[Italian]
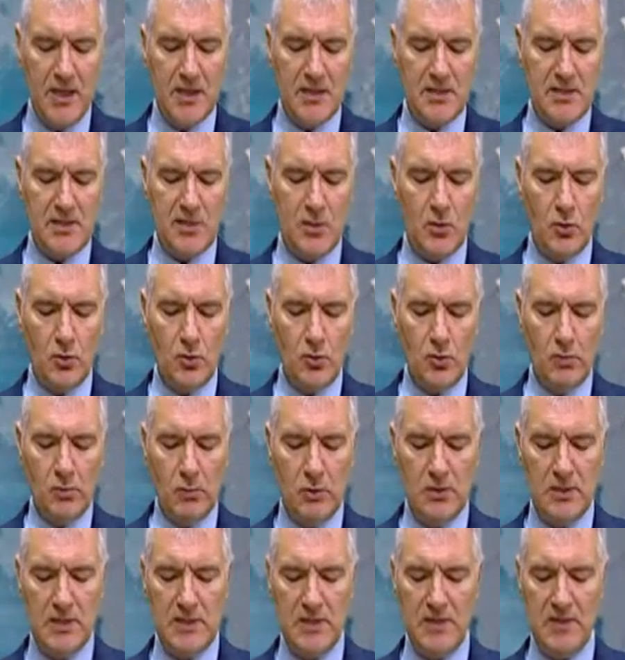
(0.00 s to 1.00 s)
Secondo
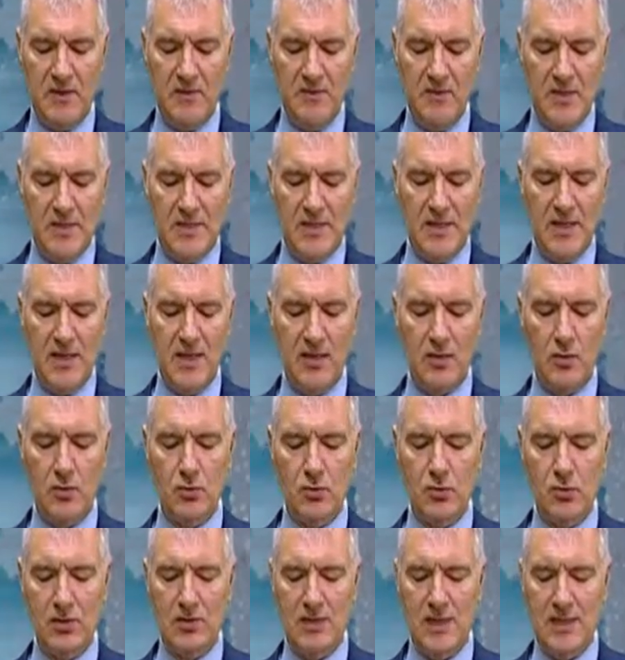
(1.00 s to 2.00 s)
multiservizi la
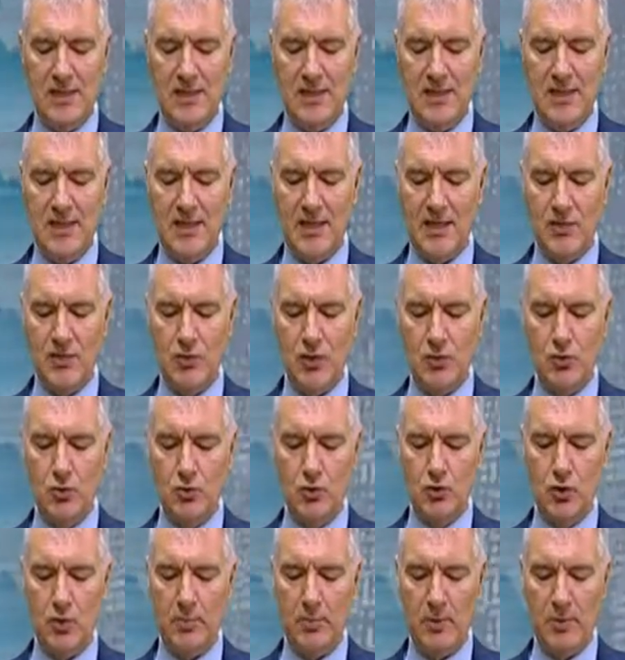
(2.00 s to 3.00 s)
condotta idrica ha
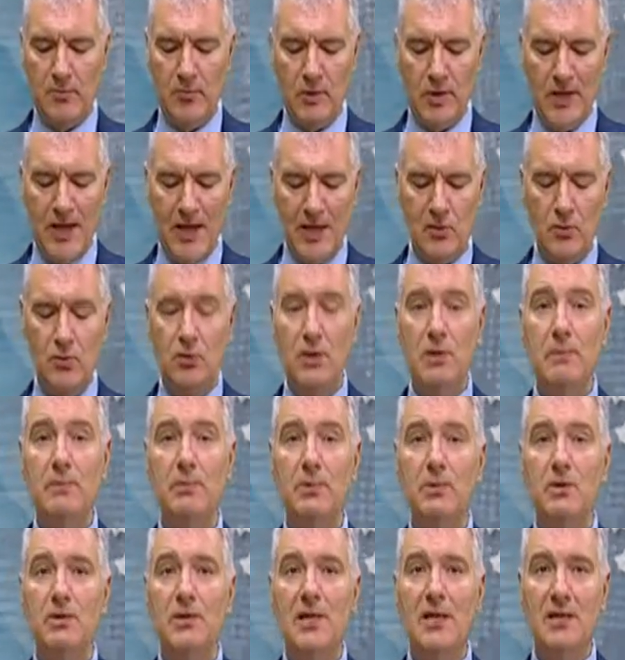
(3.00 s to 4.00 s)
ceduto, provocando
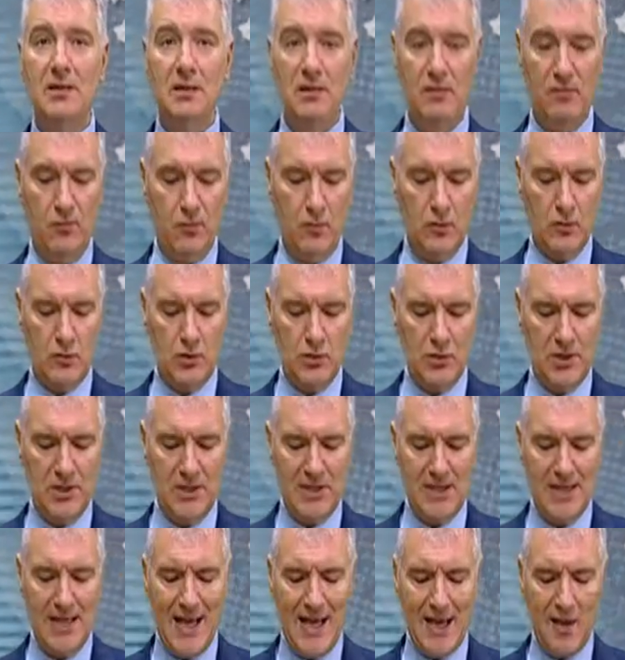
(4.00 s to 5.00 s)
un'importante
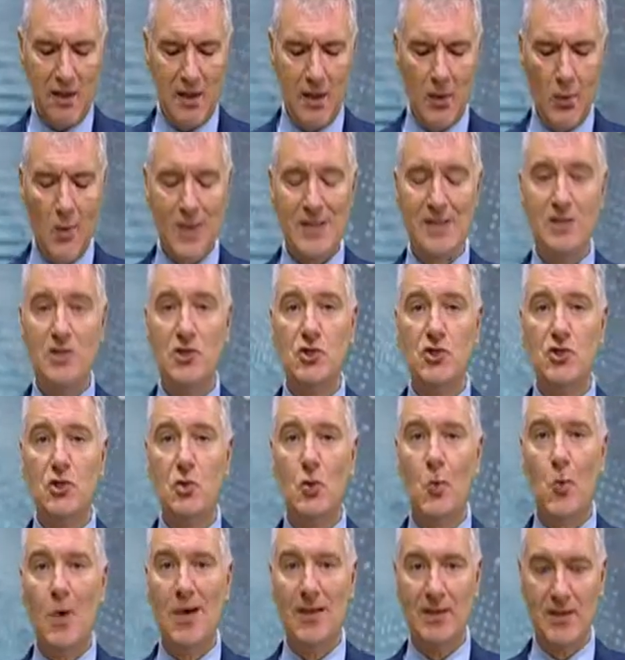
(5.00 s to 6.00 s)
fuoriuscita d'acqua, quasi
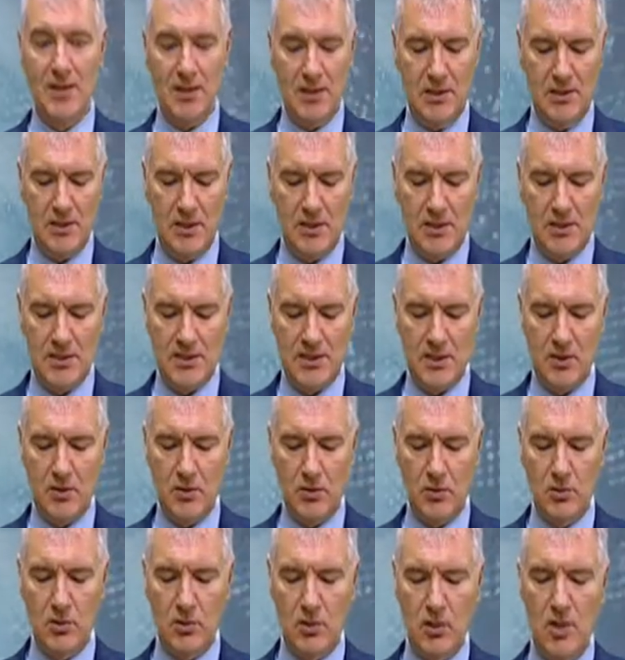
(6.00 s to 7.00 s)
50 litri al
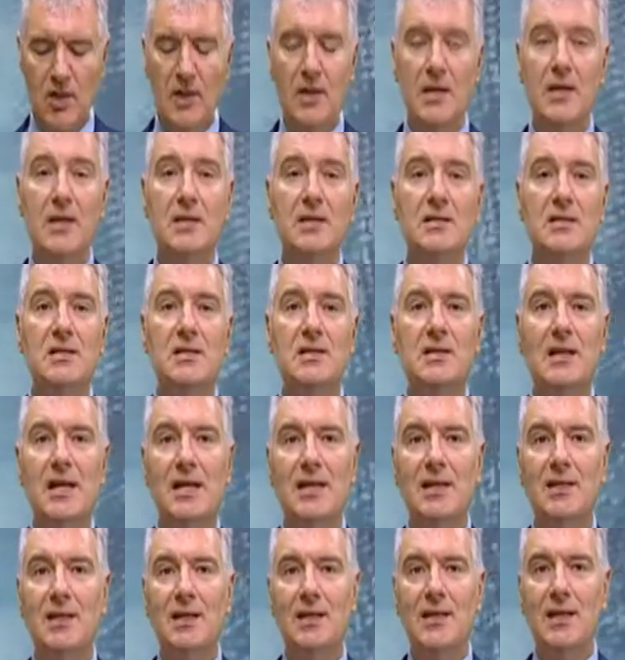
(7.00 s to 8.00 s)
secondo. Si
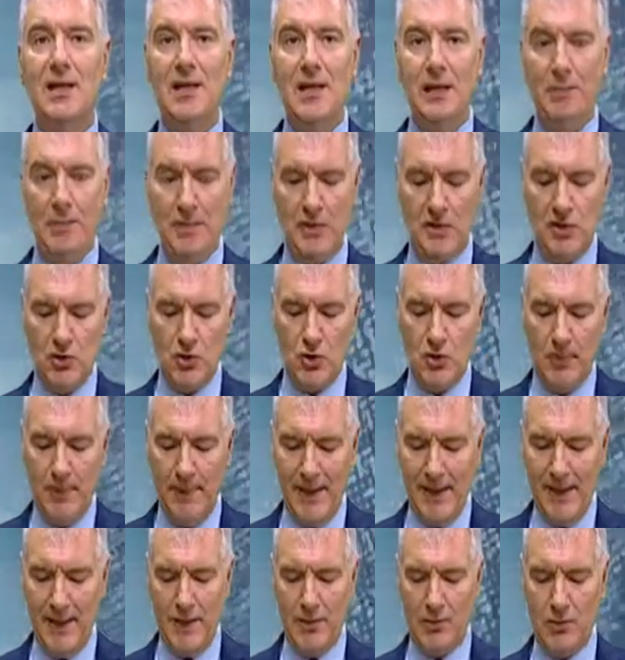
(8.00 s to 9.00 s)
tratta della
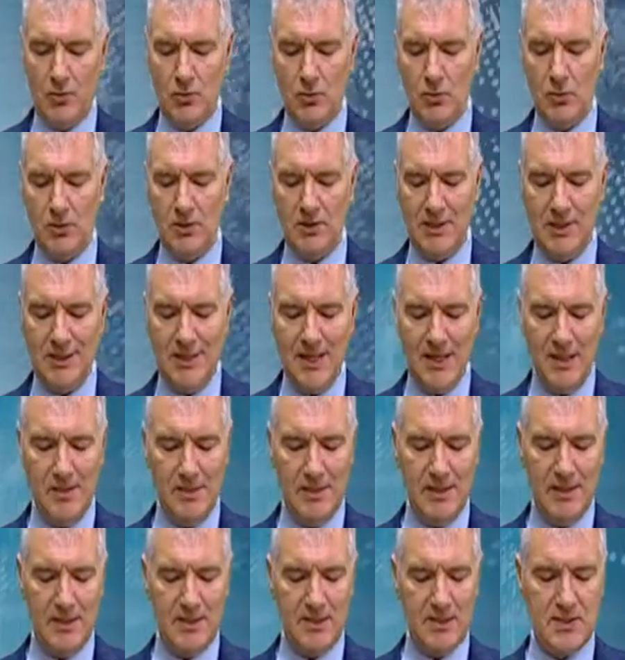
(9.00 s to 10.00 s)
principale condotta di
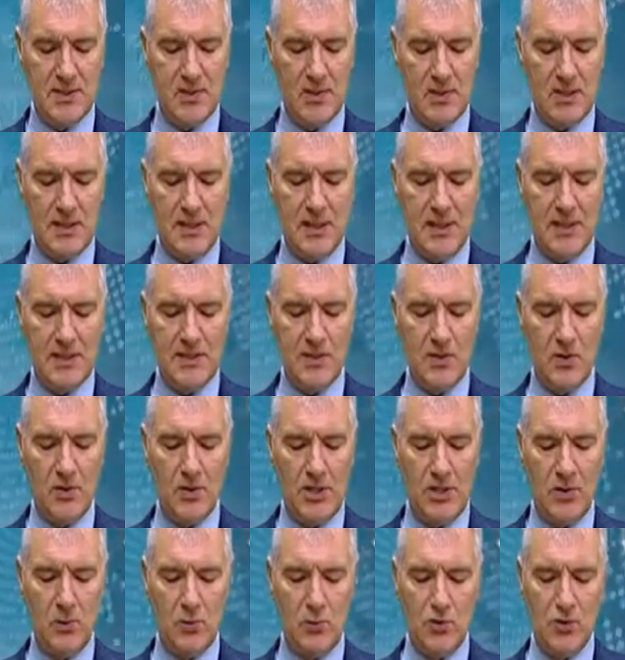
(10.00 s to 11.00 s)
alimentazione della
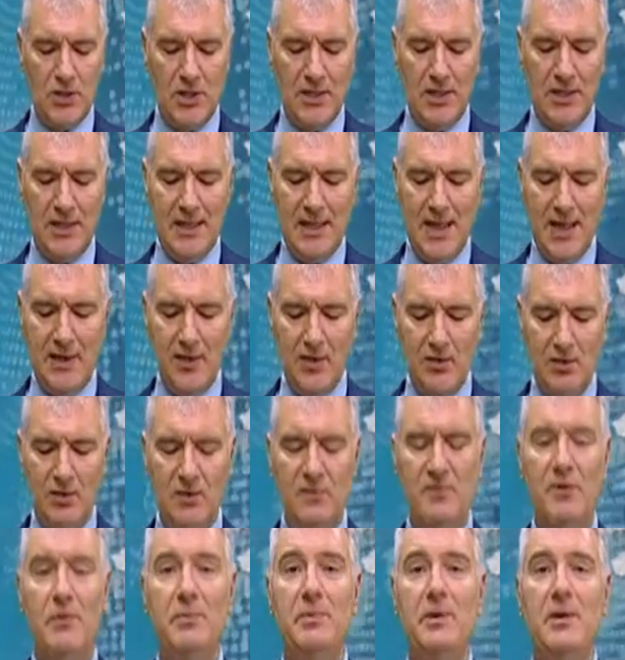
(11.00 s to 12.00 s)
zona ed un centinaio di
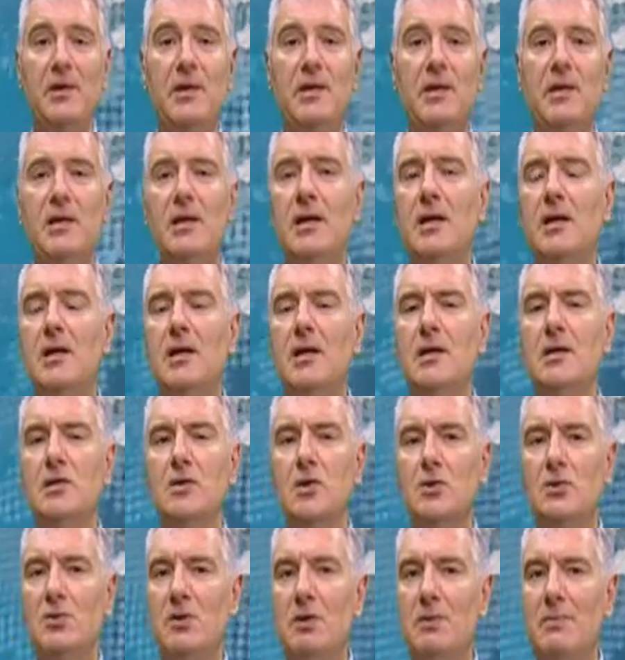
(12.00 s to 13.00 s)
famiglie
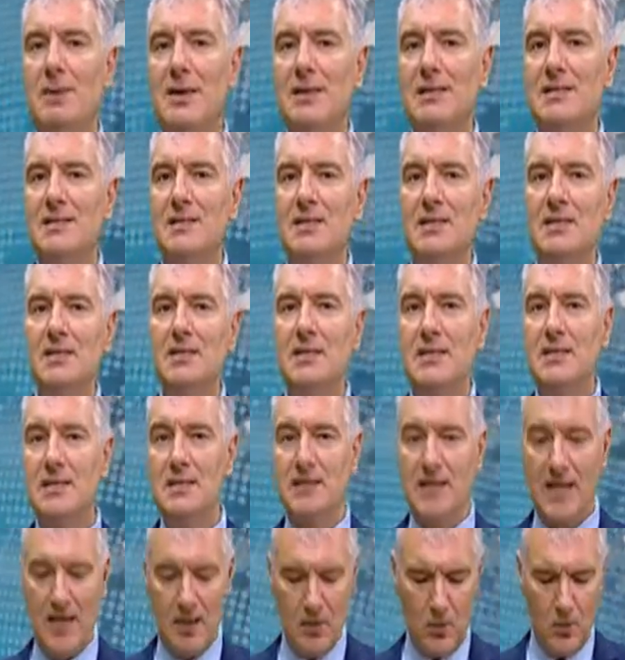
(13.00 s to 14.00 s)
sono rimaste
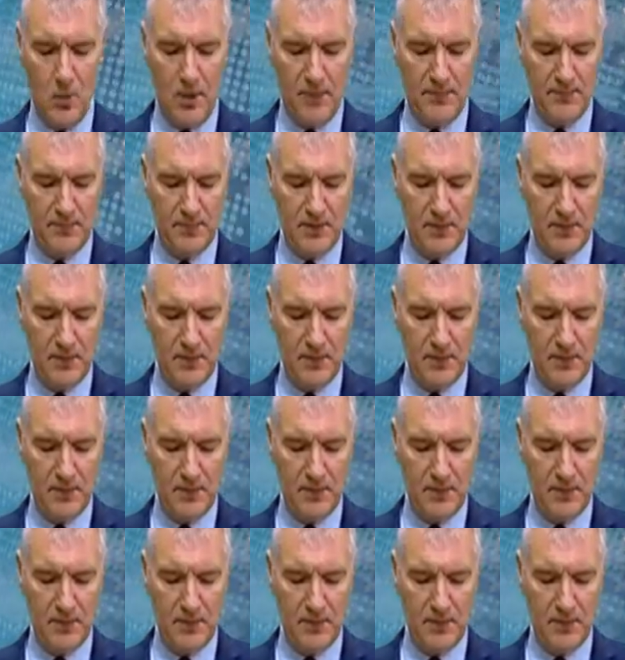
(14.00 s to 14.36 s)
senza acqua.